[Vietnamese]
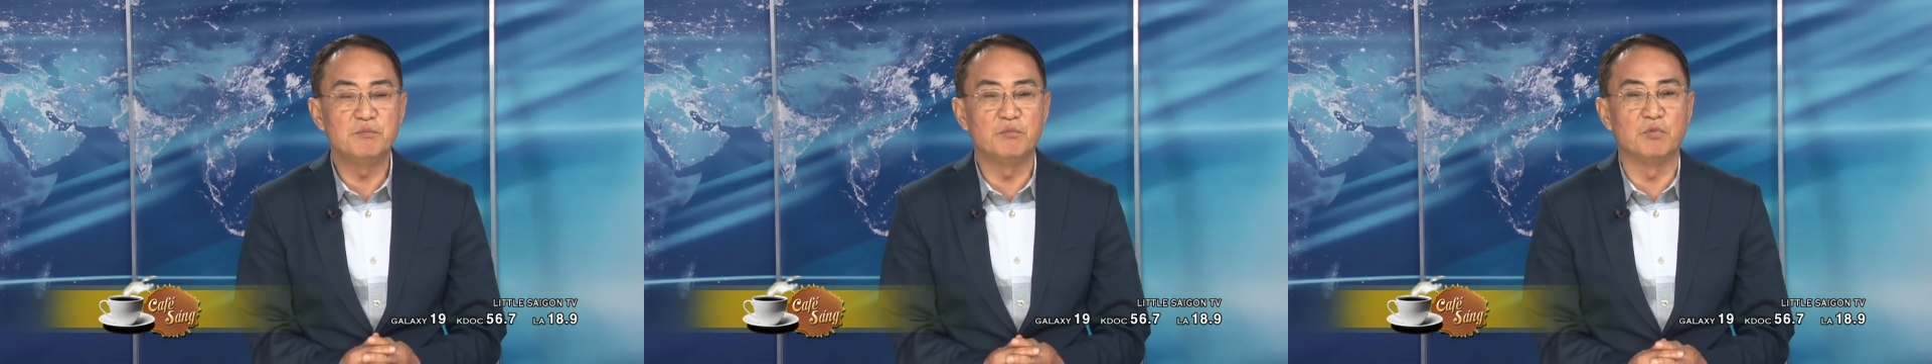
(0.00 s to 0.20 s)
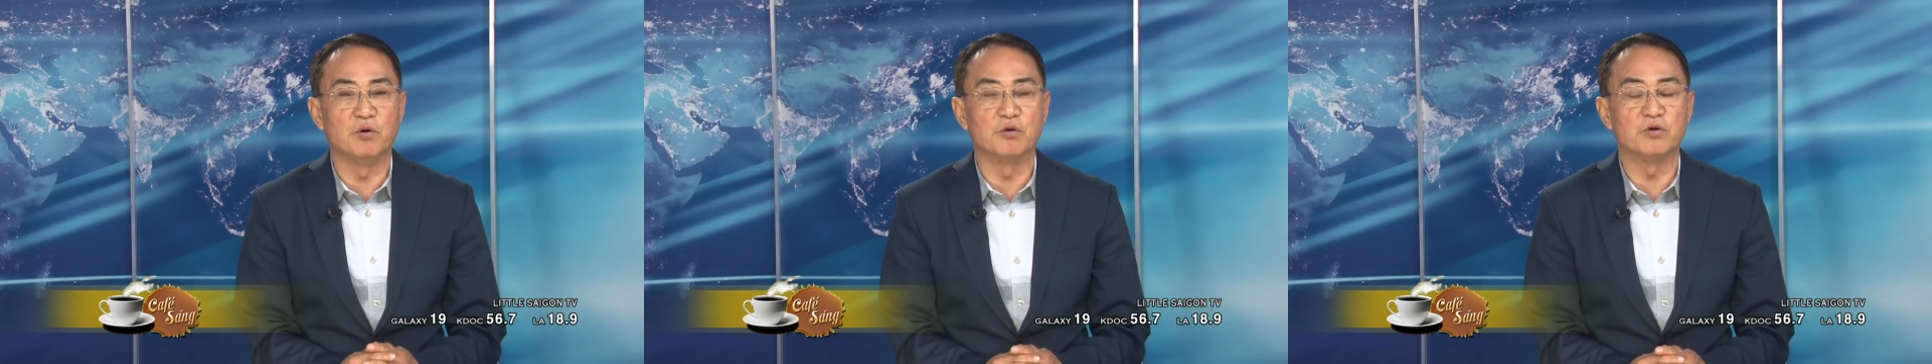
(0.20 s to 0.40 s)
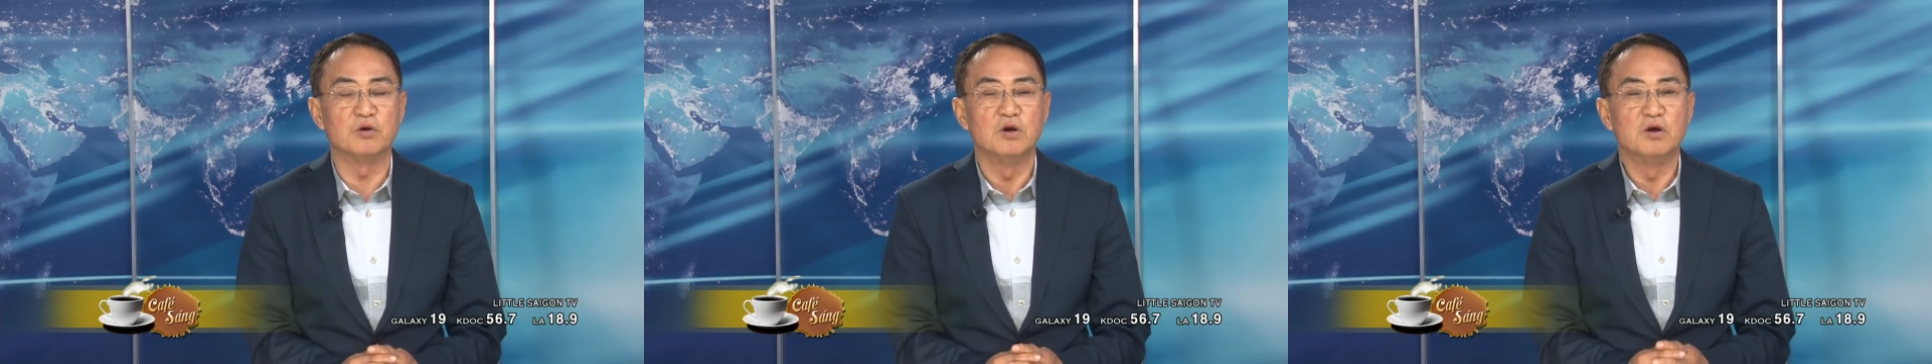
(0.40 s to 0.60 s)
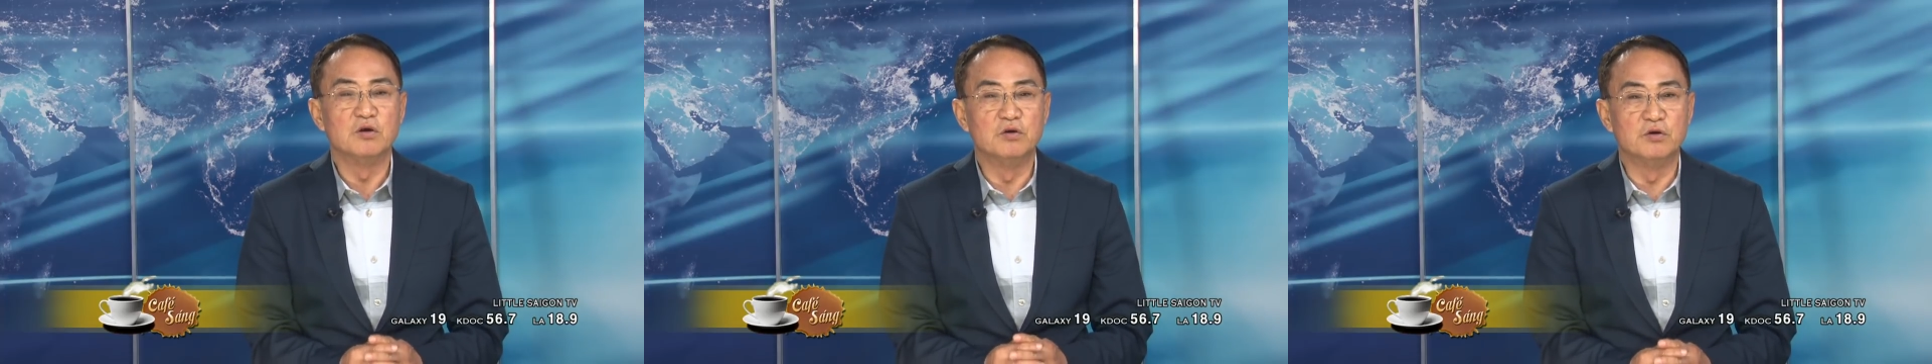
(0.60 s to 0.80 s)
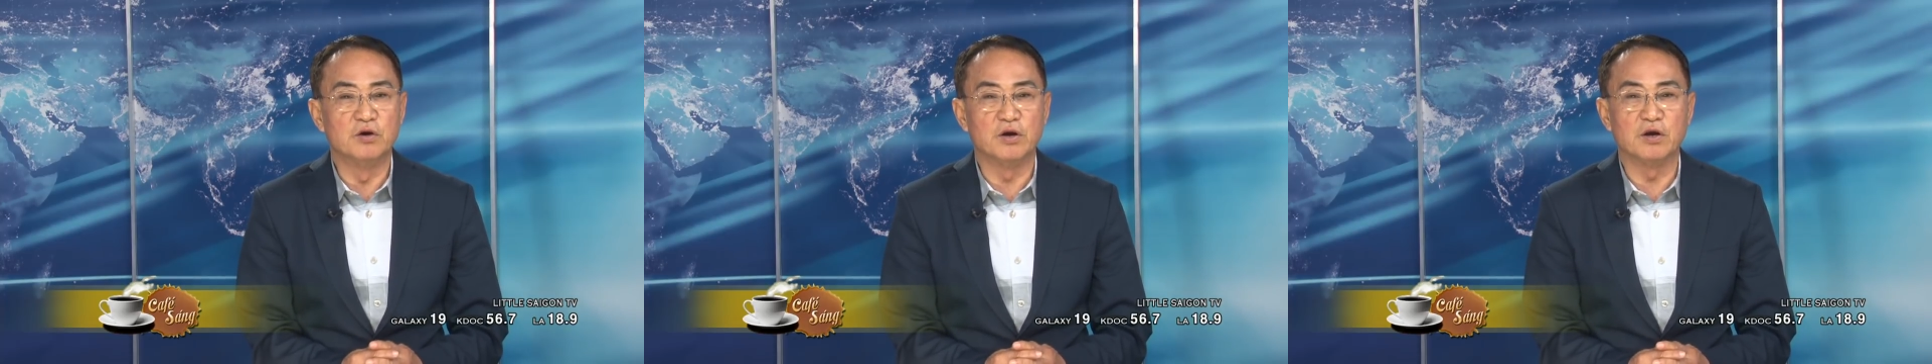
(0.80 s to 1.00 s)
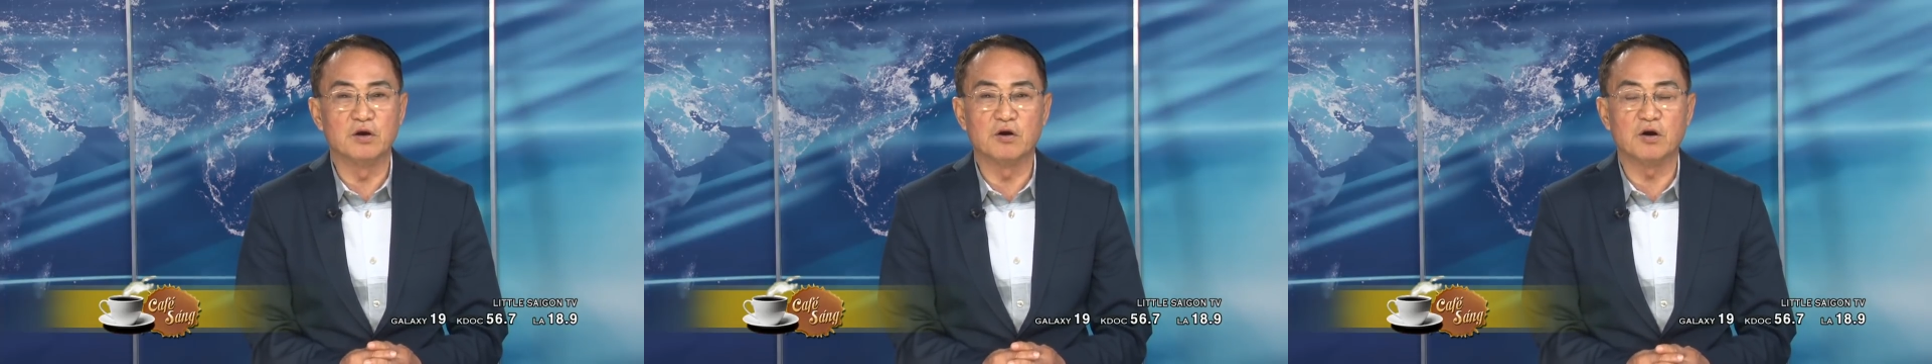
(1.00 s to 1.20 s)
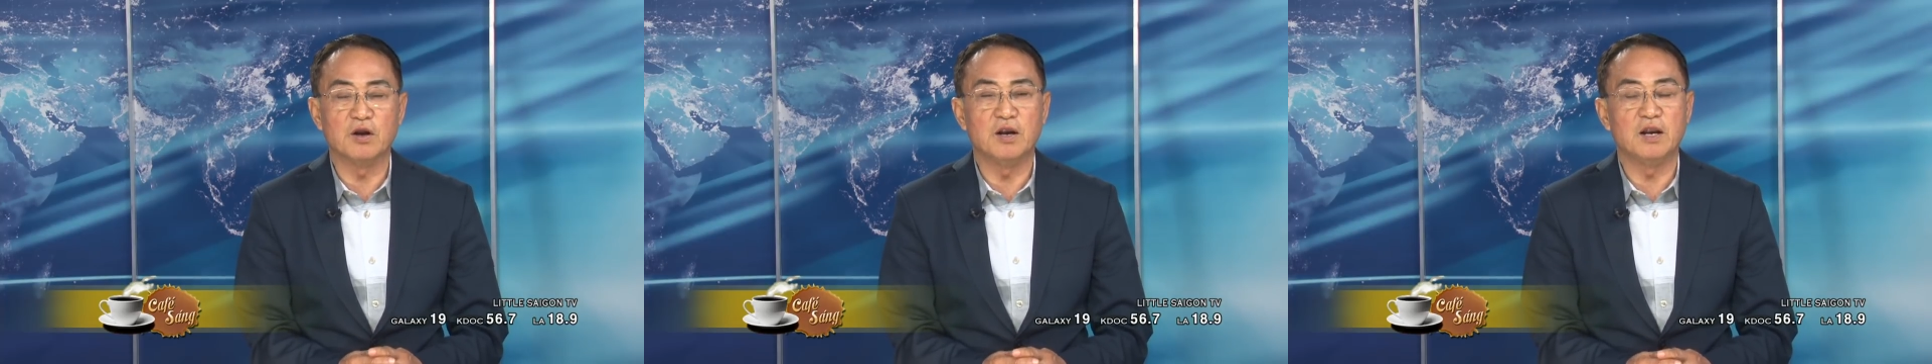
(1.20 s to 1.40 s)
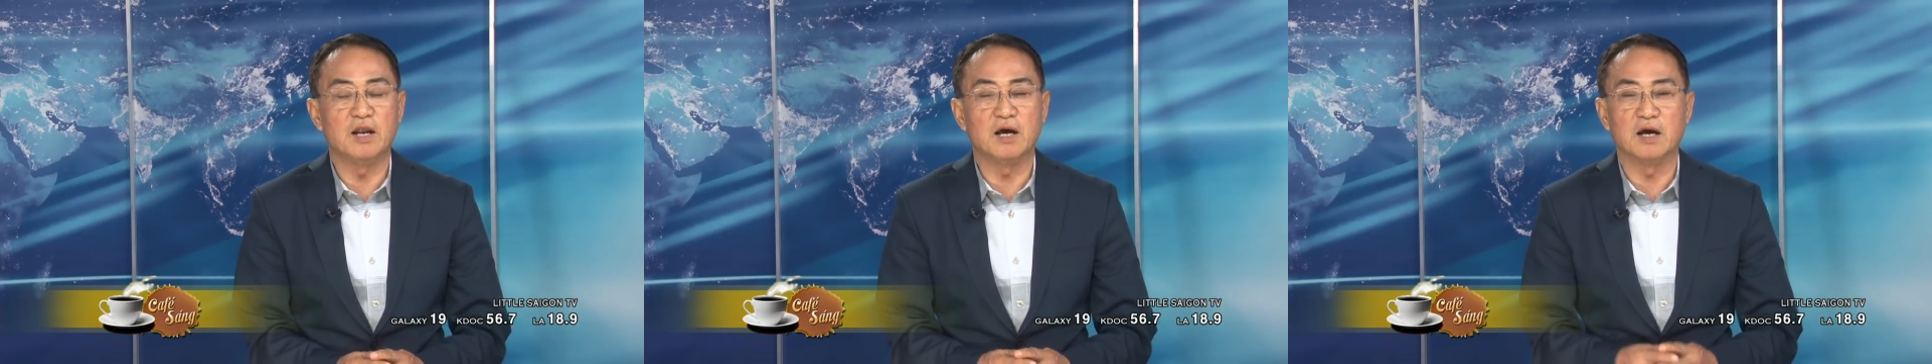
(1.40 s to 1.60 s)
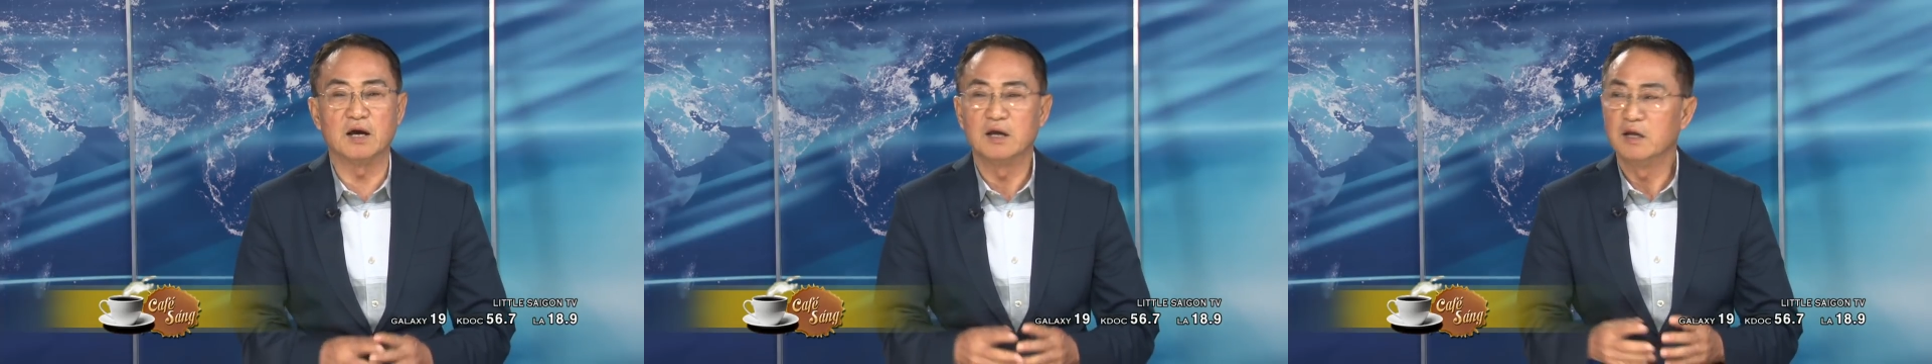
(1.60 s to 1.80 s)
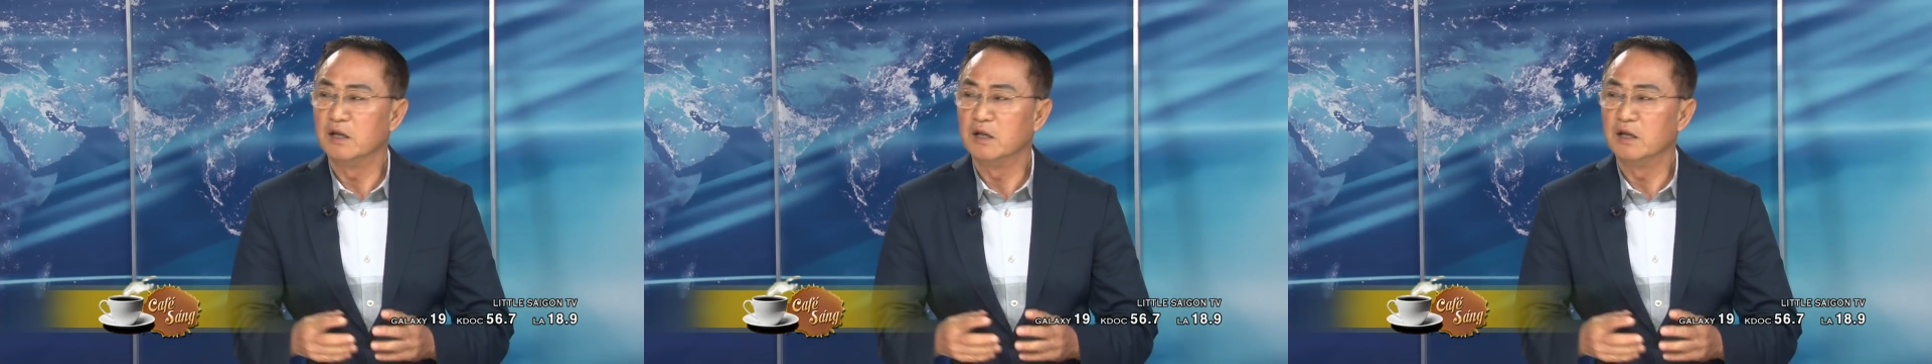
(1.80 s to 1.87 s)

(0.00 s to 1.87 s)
một người gọi là